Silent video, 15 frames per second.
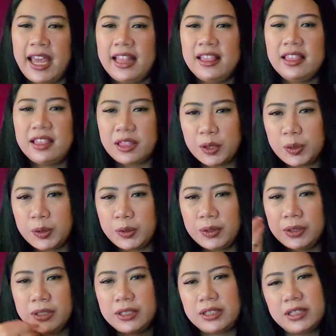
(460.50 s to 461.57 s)
Hantu
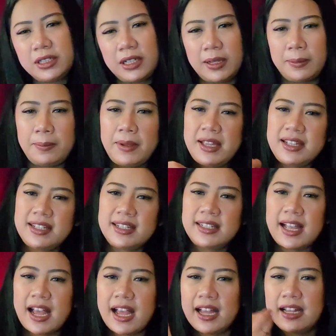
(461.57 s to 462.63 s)

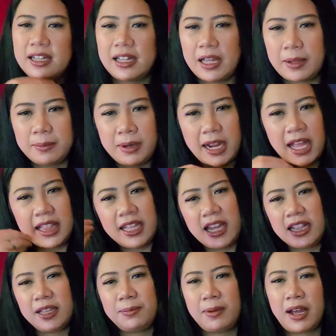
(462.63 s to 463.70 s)
bisa
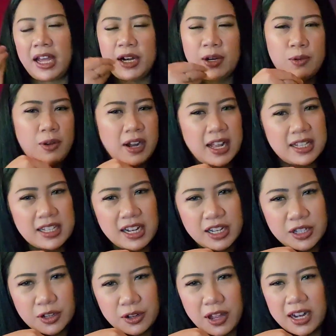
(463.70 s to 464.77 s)
berganti-ganti pakaian. Gue rasa di
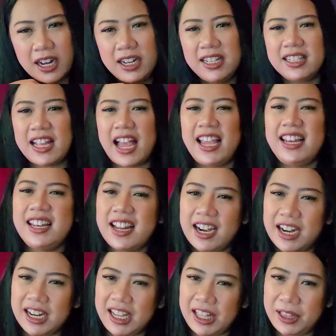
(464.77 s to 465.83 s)
sana ada
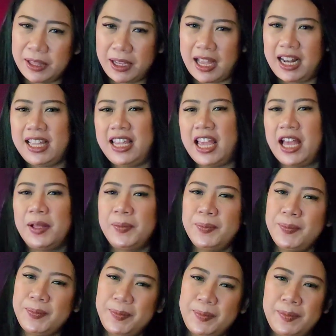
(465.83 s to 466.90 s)
desainer gitu kali ya.
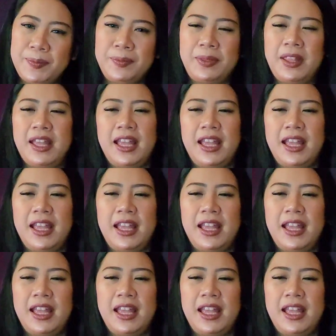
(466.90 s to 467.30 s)
Hmm.